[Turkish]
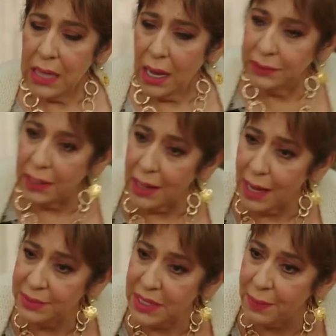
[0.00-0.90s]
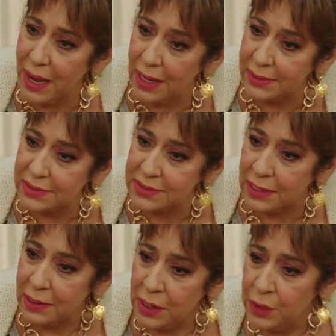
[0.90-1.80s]
Ya Kerami ne
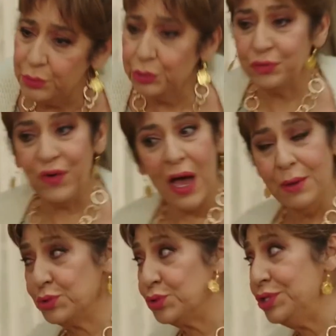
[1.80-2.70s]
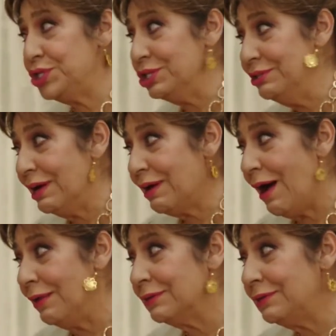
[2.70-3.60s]
bahanesi? Mutfağım su içinde
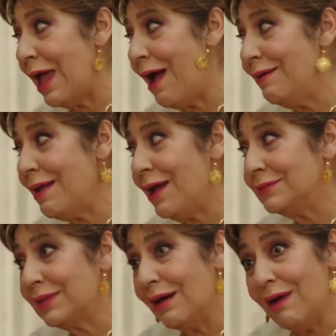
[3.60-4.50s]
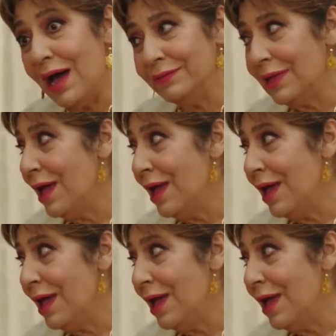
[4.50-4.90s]
kaldı. Yerler, tavan,